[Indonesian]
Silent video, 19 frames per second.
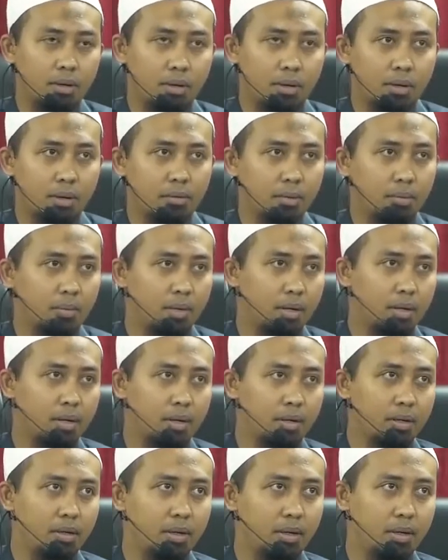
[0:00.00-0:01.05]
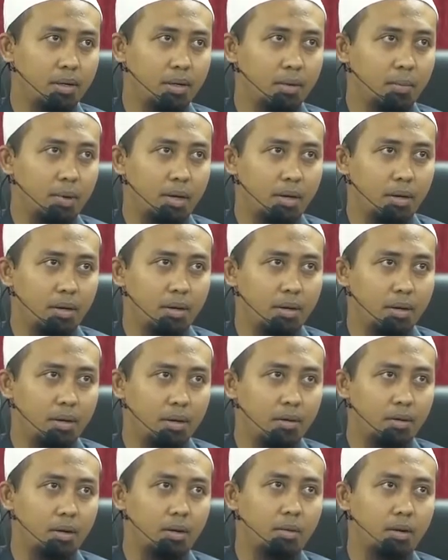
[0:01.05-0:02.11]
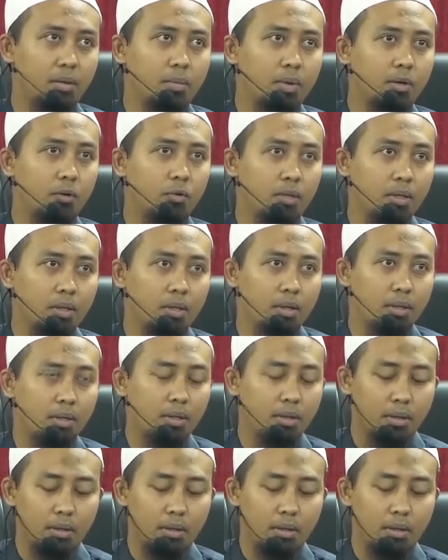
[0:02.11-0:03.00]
dan Allah memberikan hidayah kepadanya dan orang-orang yang mengikutinya